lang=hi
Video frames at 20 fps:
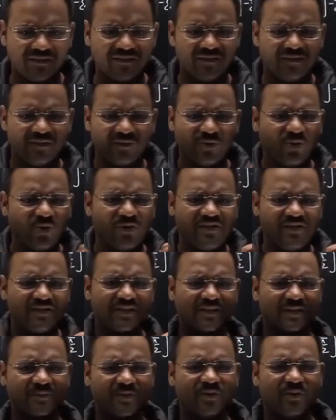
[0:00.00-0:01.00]
कोई चीज़
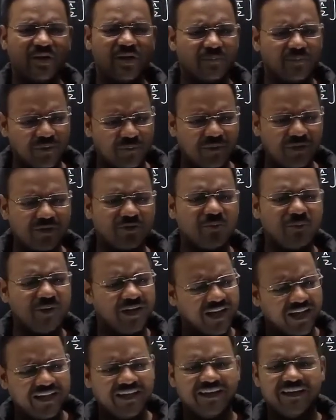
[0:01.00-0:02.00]
ख़त्म नहीं होगी अपने मन को
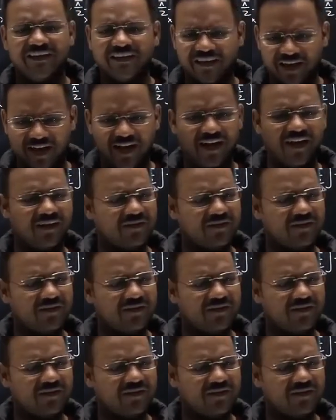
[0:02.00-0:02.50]
बहलाइए कि हाँ तू